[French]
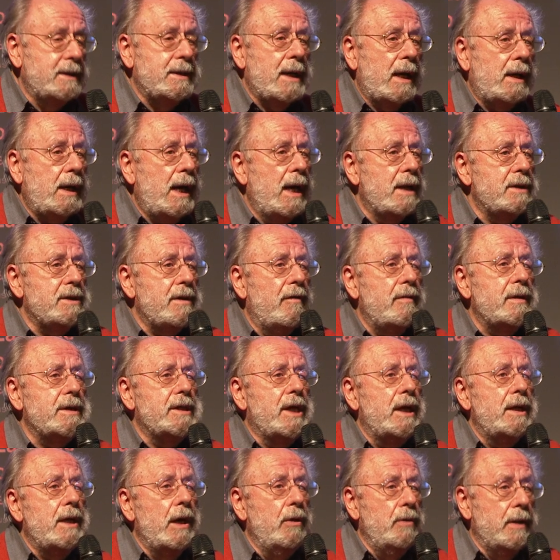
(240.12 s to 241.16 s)
s'atteler à savoir ce
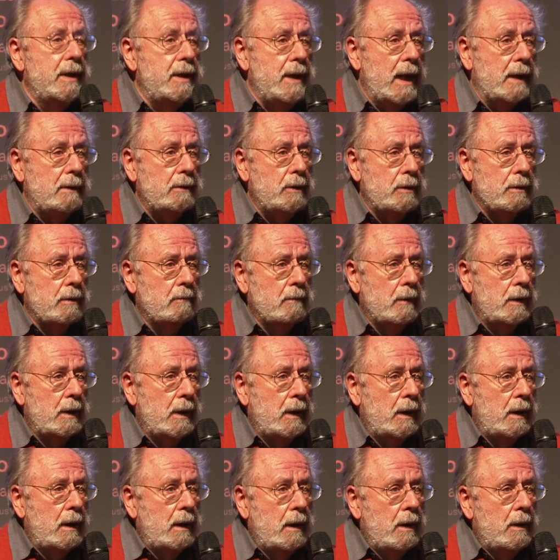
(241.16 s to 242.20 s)
qu'était une tête.
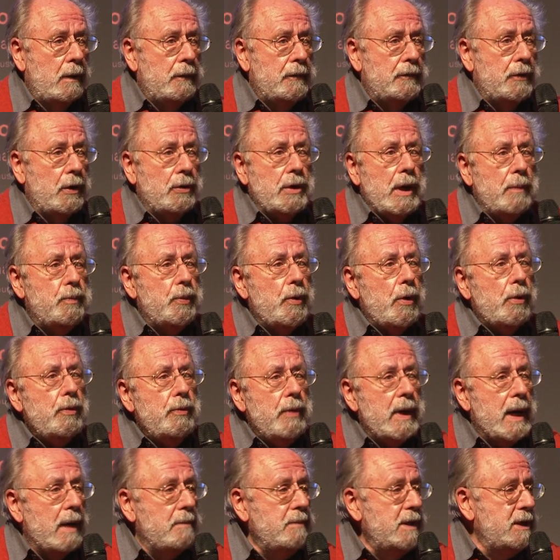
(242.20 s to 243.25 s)
C'était pour
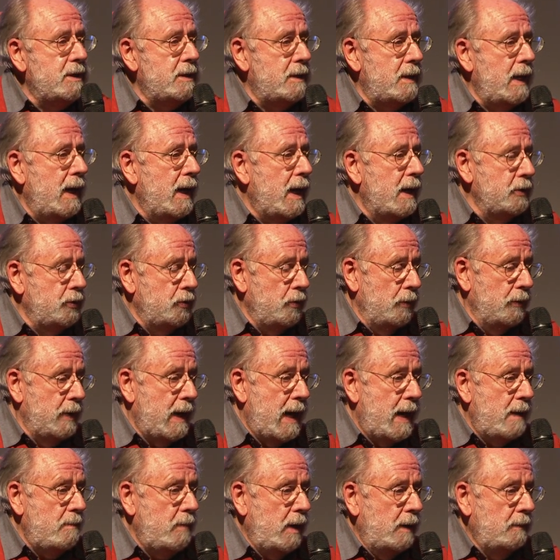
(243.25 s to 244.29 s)
lui un mystère
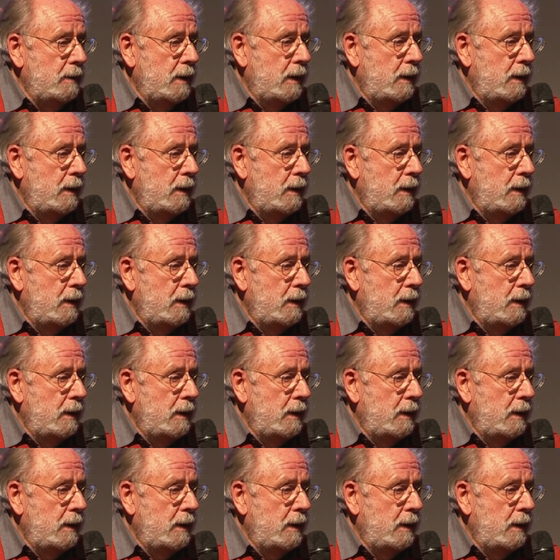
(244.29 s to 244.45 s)
insondable.